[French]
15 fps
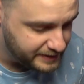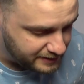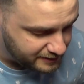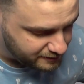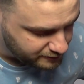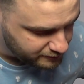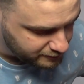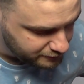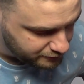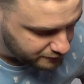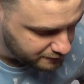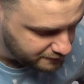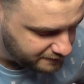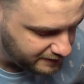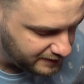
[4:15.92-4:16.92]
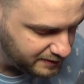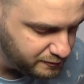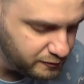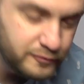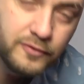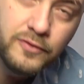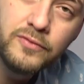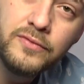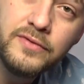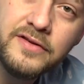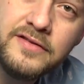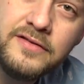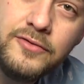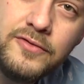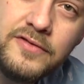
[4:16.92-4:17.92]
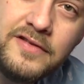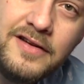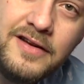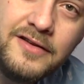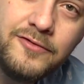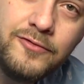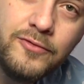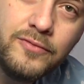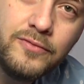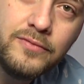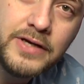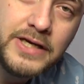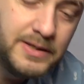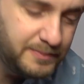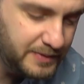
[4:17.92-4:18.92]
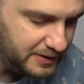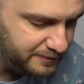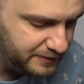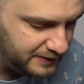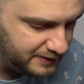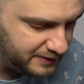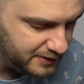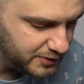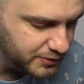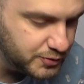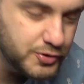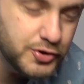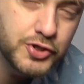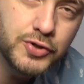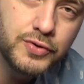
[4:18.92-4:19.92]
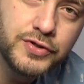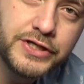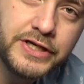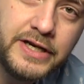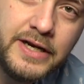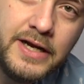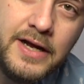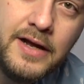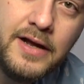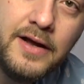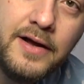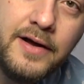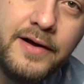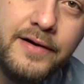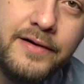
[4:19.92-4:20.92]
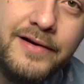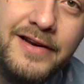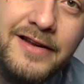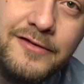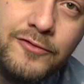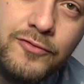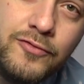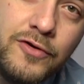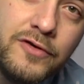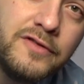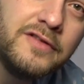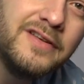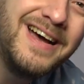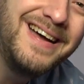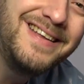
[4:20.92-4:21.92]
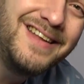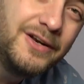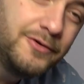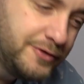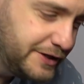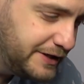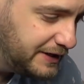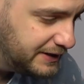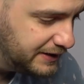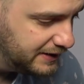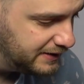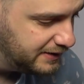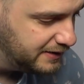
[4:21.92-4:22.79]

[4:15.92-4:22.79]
mal. On retrouve un bouton de sélection qui permet de changer euh, les sources analogiques,